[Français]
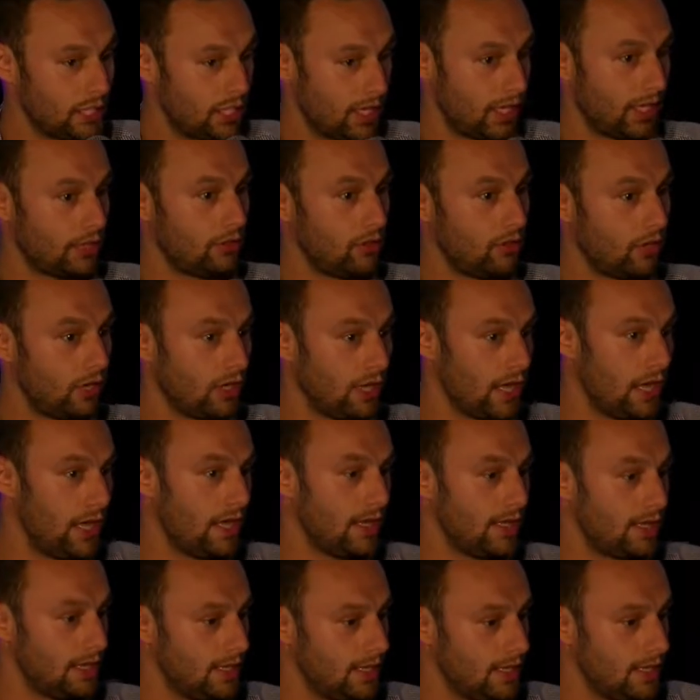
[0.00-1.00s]
territorial
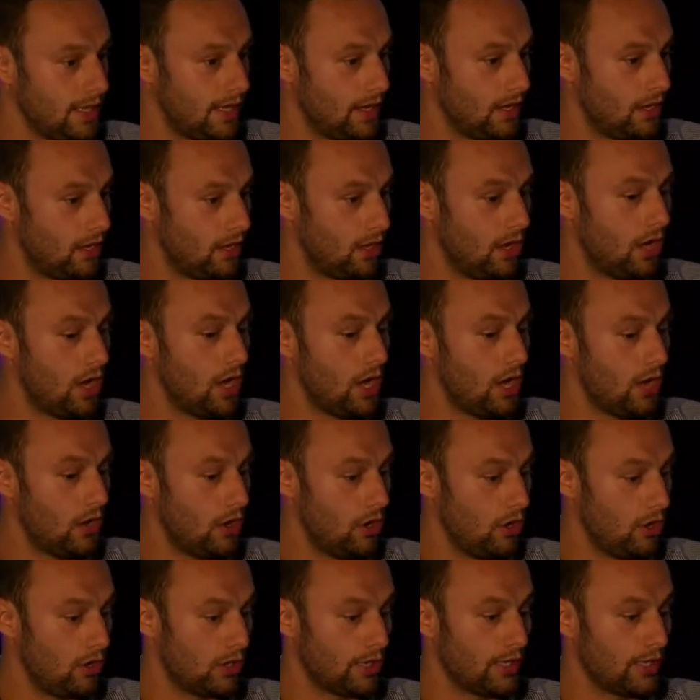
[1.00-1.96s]
qui est, euh, euh,